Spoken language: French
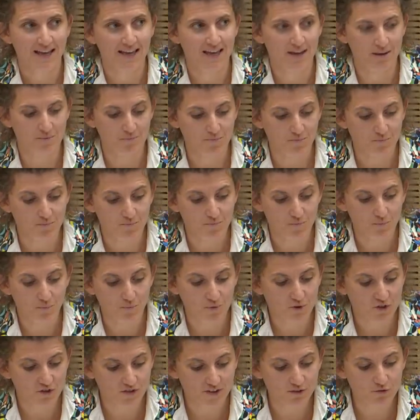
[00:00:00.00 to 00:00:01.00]
Et
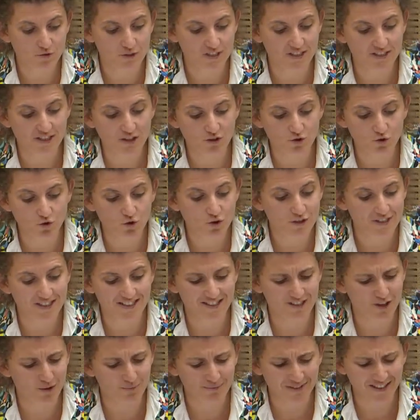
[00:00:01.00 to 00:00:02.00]
je vais vous citer deux
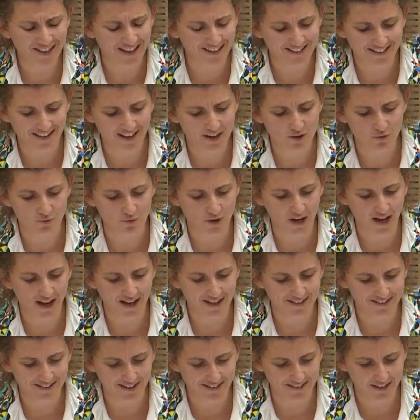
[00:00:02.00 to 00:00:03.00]
exemples très très
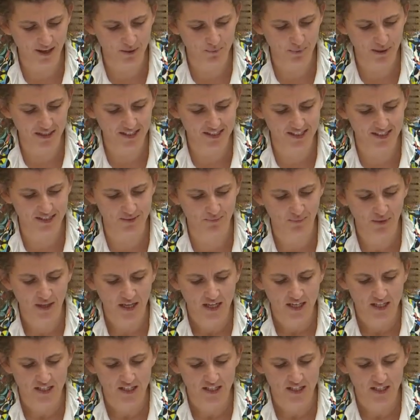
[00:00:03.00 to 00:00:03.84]
concrets et très très précis.